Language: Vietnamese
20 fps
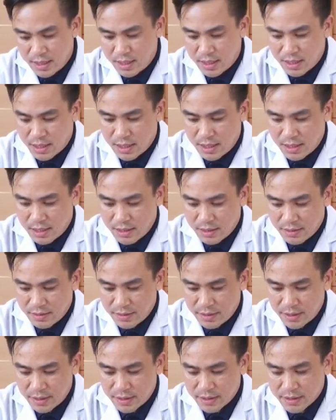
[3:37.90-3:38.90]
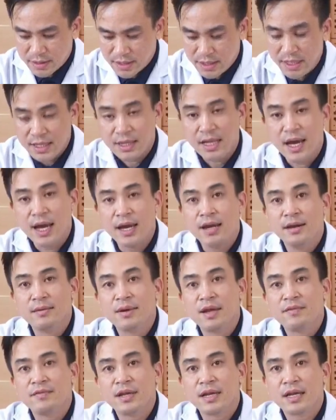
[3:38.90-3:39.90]
uh, hiện tại ở
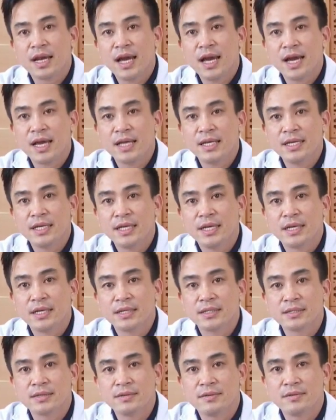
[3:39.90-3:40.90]
bệnh viện ca thì à,